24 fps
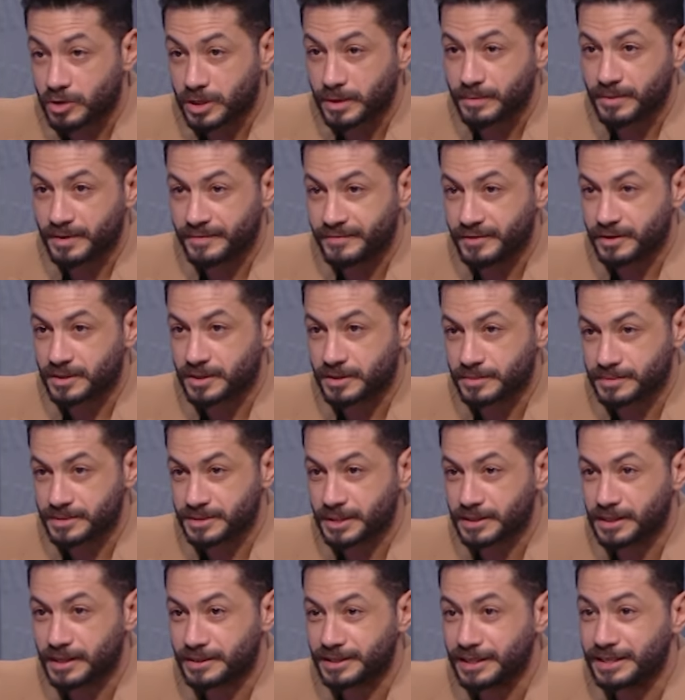ده الحكام
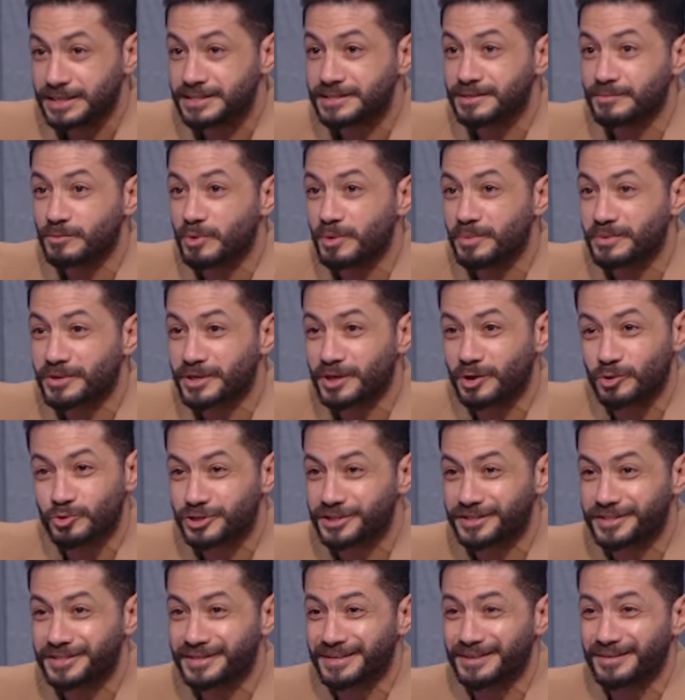الافارقه بالذات هتحس ان هم ما
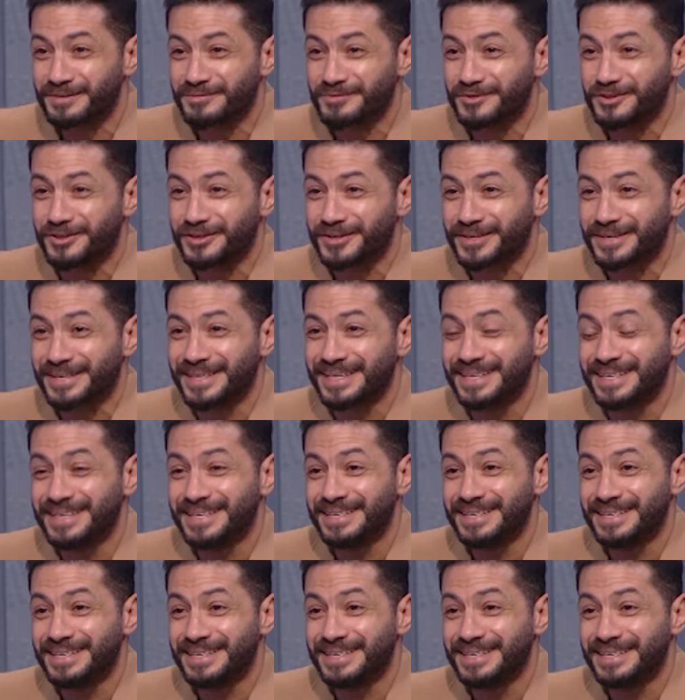بيرجعوش كتير للفار لا